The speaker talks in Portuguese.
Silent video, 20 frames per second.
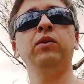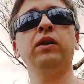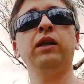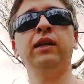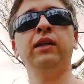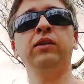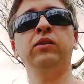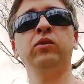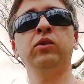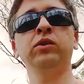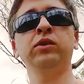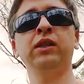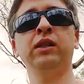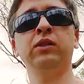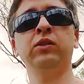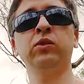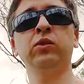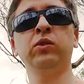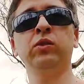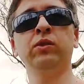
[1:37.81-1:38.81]
Ele
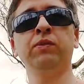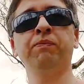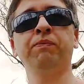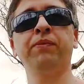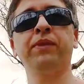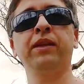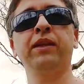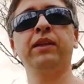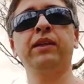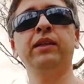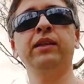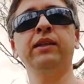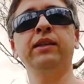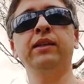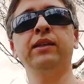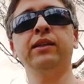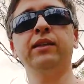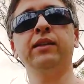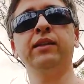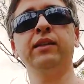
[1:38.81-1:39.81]
constatou que
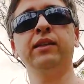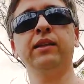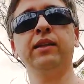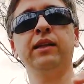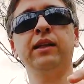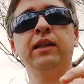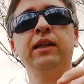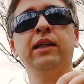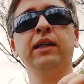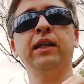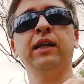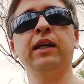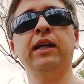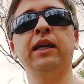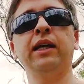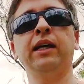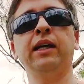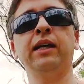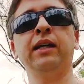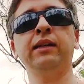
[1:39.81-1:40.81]

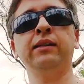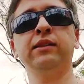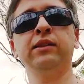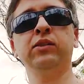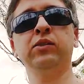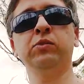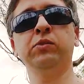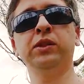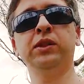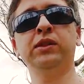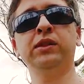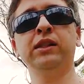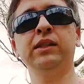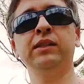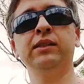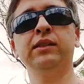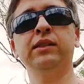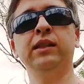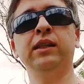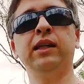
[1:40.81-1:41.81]
essa
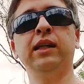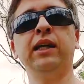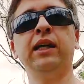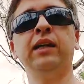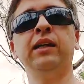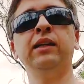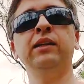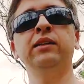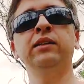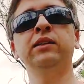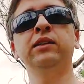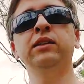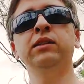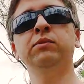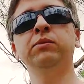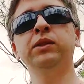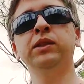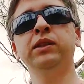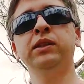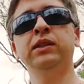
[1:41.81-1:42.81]
substância ela
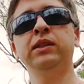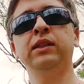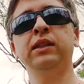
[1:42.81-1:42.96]
inibe